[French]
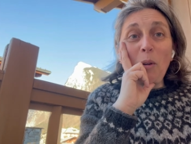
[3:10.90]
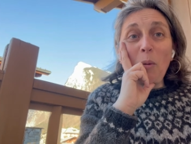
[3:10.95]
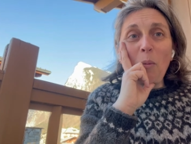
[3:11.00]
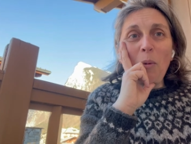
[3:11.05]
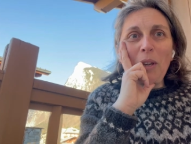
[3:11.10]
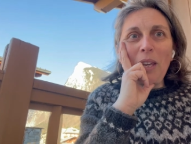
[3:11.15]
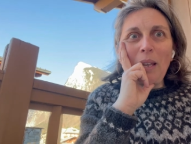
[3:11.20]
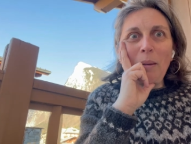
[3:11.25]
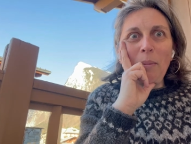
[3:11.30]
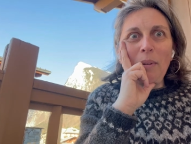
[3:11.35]

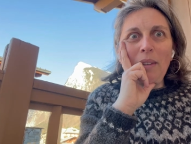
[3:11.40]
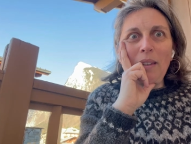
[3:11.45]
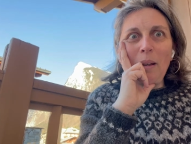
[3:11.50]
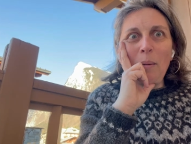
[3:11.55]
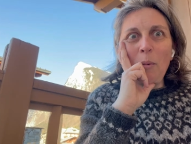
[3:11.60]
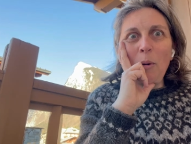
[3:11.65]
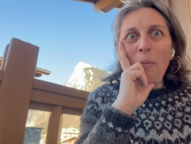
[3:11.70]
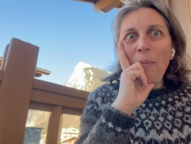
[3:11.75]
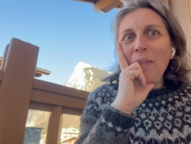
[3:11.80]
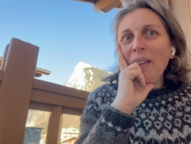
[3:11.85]
regarde
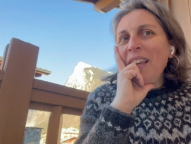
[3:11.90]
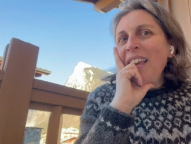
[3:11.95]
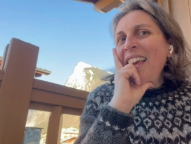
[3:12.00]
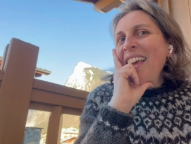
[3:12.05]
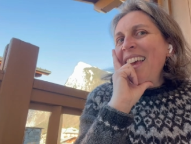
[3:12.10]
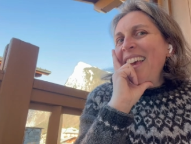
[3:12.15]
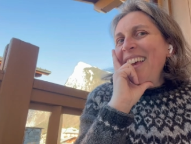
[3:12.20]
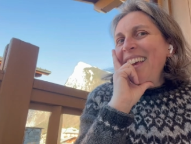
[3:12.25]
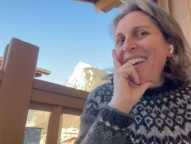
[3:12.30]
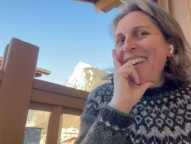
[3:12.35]
bizarrement.
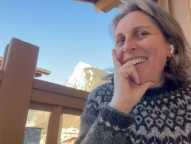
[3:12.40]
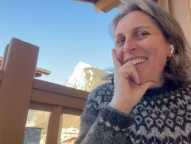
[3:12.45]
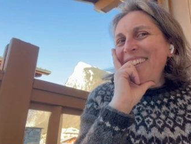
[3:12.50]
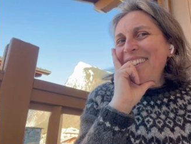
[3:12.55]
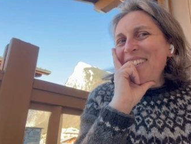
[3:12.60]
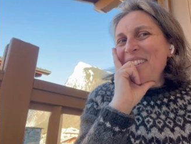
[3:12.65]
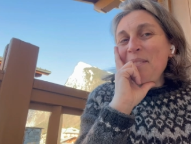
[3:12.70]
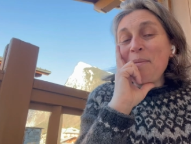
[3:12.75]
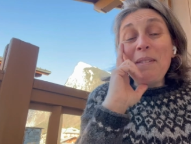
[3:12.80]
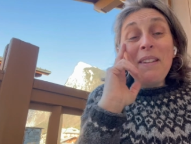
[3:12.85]

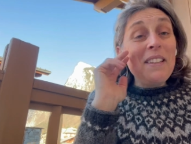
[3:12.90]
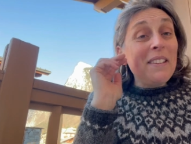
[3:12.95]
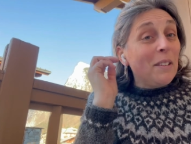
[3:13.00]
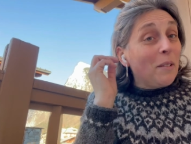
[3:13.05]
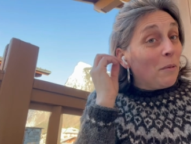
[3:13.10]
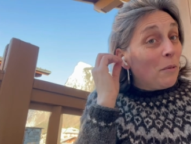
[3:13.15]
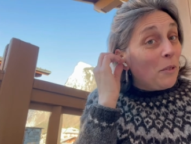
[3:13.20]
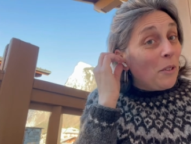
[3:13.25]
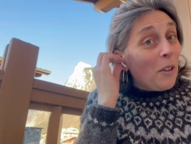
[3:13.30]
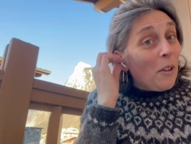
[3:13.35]
Euh, j'ai mis les
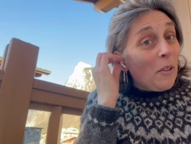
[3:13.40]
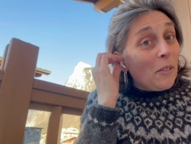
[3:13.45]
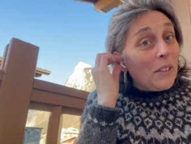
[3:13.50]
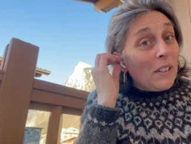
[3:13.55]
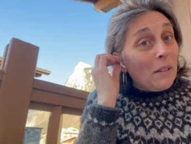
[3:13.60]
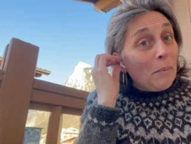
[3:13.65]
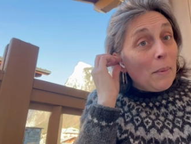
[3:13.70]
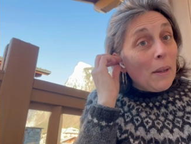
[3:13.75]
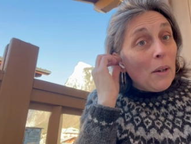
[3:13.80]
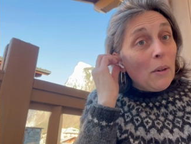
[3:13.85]
écouteurs en
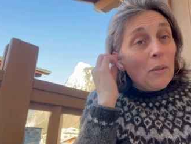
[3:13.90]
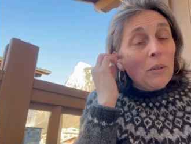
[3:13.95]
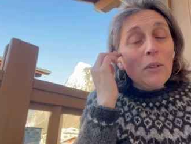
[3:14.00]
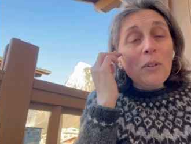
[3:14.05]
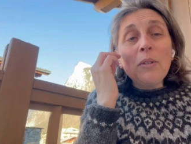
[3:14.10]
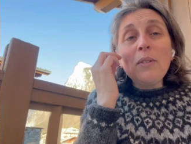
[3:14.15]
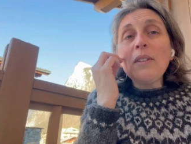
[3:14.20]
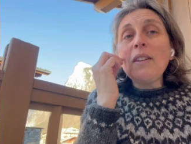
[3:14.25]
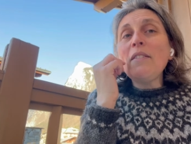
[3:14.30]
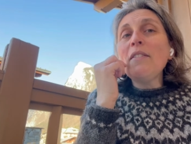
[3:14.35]
espérant
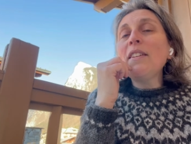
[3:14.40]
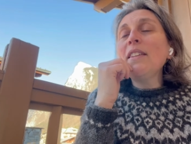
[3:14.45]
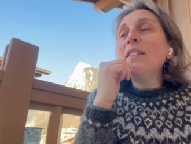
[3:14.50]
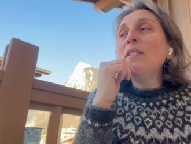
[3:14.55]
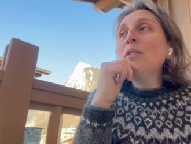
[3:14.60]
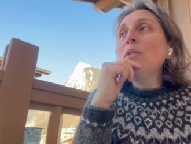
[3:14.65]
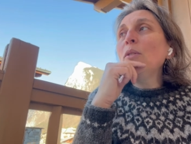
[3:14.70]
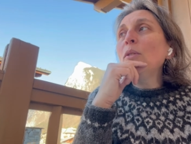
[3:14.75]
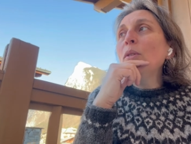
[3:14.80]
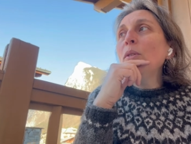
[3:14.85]
que ça
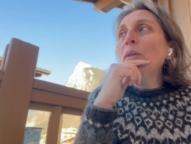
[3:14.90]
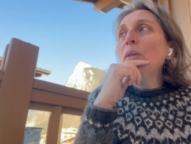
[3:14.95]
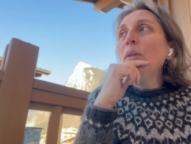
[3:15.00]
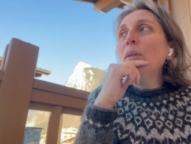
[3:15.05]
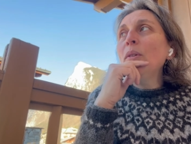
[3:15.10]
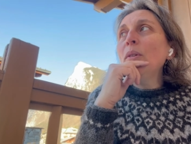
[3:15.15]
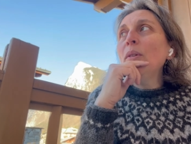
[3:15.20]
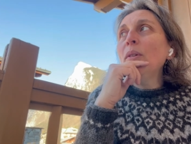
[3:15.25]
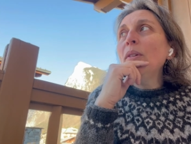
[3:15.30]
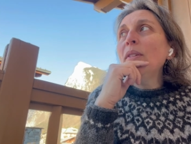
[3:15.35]
fasse, euh,
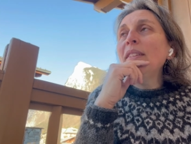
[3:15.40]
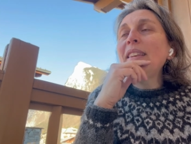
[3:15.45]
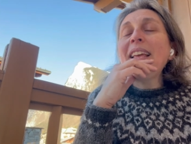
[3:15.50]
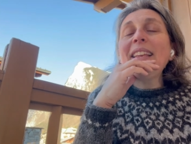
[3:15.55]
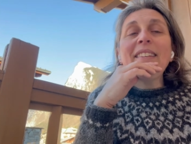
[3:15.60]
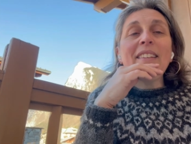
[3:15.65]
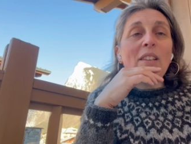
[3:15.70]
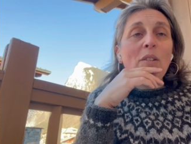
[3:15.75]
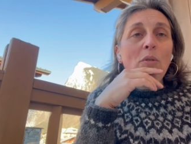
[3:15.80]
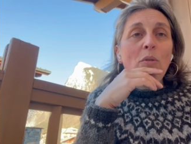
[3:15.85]
ça
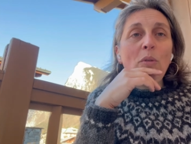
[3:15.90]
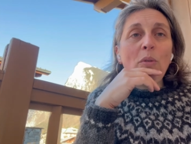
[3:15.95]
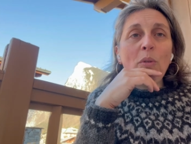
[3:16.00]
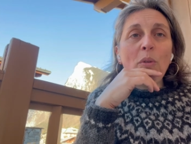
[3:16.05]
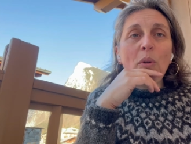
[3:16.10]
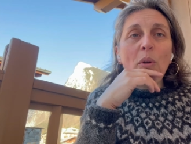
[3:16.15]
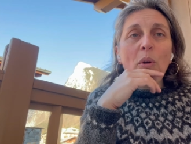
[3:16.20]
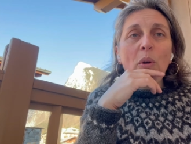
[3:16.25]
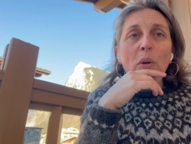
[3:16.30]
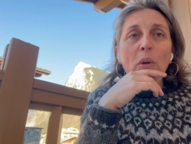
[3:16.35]
atténue
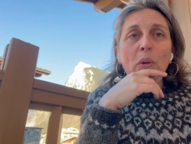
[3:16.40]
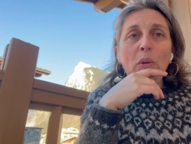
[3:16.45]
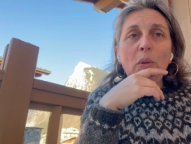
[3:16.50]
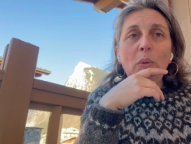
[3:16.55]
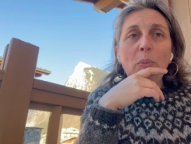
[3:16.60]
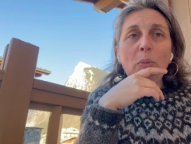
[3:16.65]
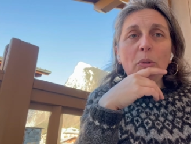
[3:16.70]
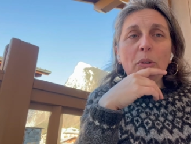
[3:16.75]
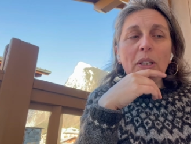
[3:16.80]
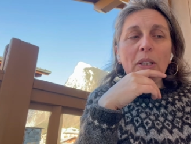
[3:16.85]
euh,
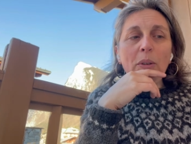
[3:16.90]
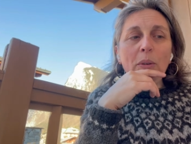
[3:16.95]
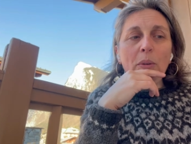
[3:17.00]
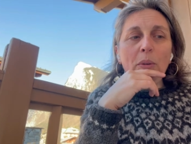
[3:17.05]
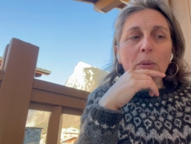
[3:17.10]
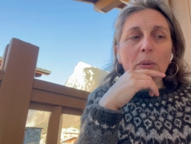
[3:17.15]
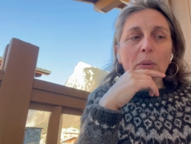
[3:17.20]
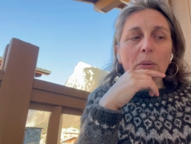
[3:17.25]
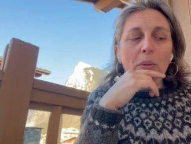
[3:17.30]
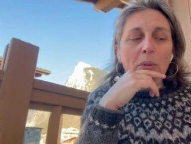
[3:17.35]
le bruit
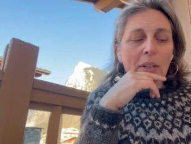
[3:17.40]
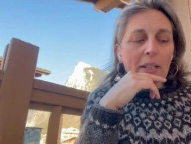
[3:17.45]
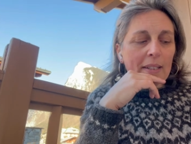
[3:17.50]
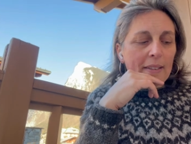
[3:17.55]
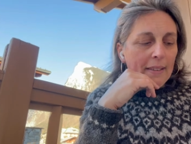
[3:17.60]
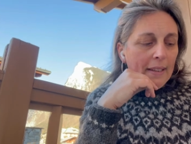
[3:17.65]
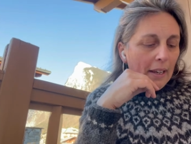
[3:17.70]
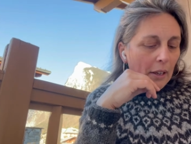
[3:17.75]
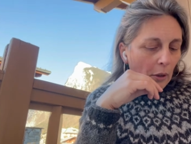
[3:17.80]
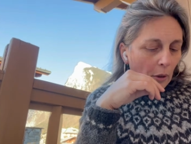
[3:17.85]
de,
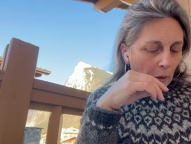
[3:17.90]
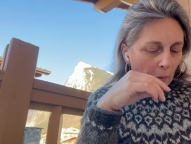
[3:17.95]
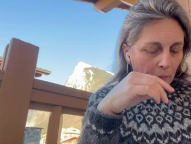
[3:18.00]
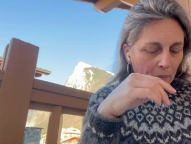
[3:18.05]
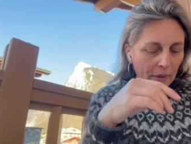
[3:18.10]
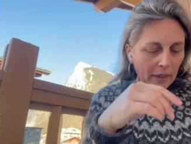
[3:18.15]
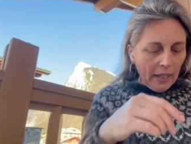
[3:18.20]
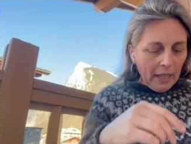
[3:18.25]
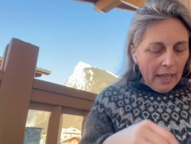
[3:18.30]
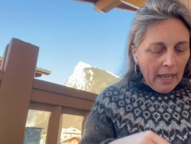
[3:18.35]
l'extérieur.
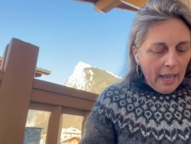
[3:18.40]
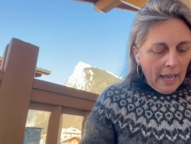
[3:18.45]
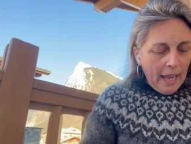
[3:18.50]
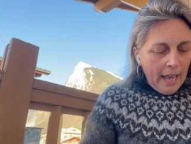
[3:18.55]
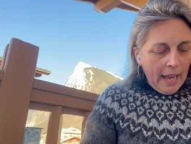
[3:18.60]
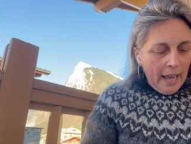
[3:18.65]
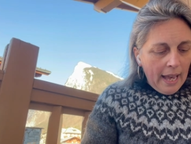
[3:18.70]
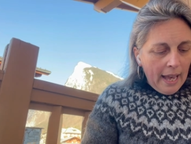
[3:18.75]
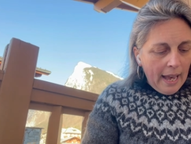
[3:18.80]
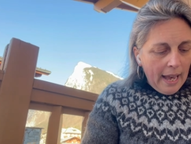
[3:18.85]

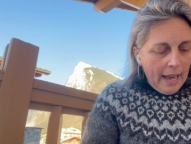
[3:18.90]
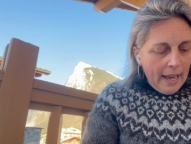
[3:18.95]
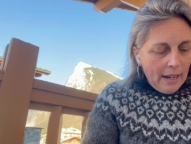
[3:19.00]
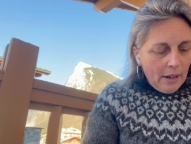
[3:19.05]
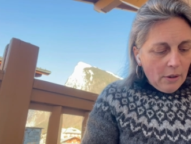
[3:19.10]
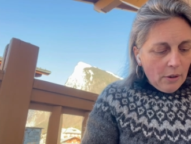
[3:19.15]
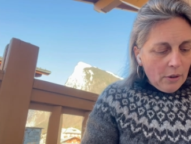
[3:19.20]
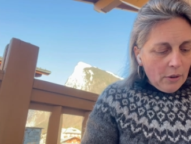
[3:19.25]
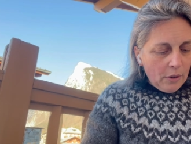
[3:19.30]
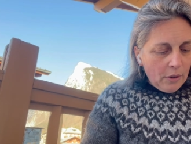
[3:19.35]

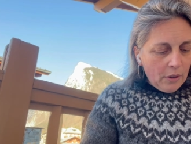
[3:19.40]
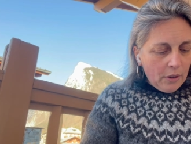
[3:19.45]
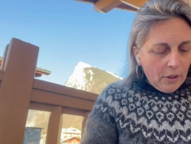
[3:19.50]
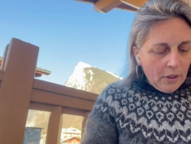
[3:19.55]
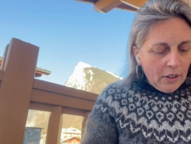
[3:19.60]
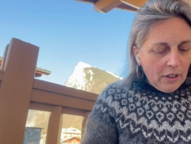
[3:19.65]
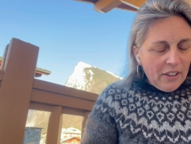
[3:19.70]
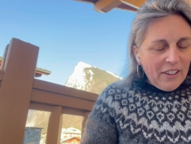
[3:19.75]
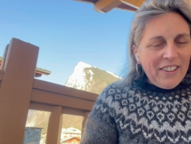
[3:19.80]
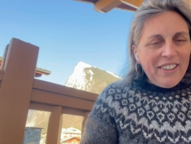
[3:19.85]
Alors,
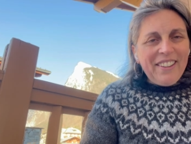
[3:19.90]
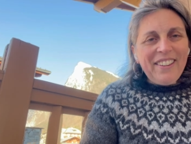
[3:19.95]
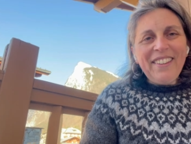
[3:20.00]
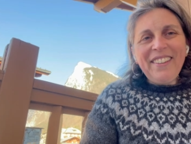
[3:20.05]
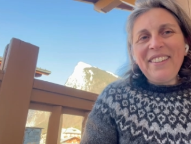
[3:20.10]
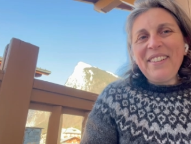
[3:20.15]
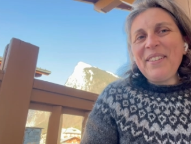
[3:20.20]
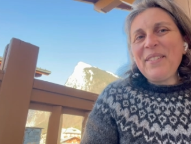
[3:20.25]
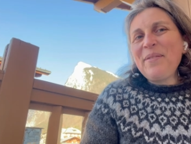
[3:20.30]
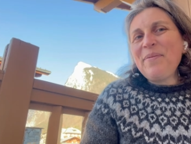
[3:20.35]

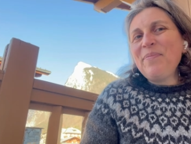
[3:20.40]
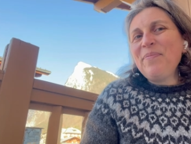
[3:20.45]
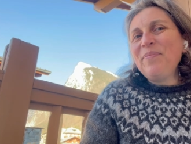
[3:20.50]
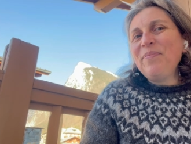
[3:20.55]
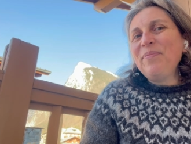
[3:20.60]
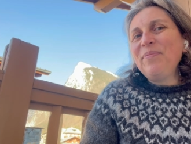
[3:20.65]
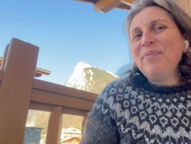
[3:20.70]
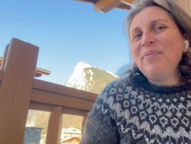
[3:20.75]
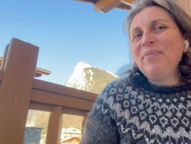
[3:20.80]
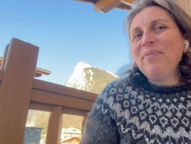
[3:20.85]

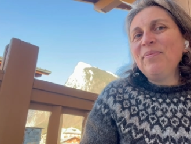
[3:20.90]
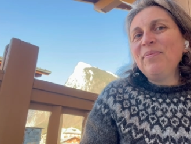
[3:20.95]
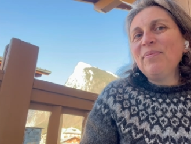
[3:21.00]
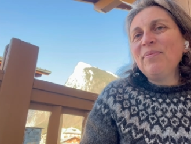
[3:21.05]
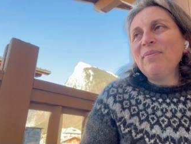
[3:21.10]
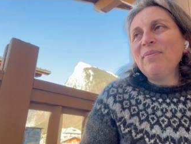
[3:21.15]
je